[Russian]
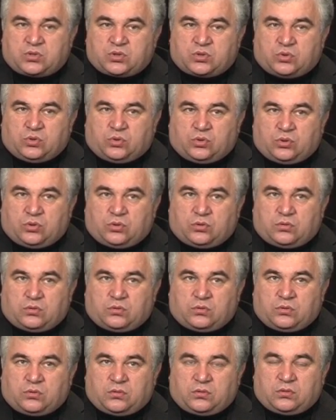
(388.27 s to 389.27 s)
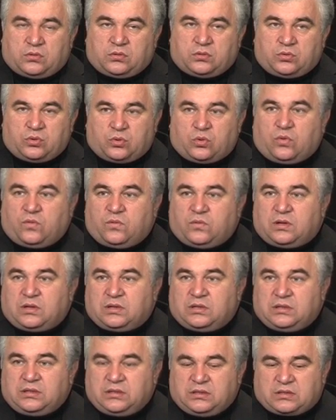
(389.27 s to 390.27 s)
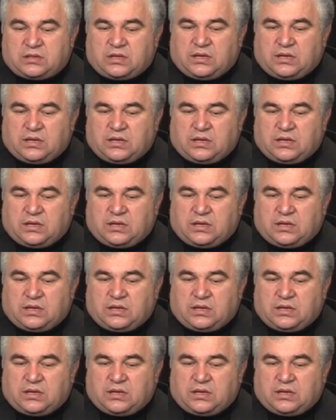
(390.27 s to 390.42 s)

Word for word: что другого выхода нет,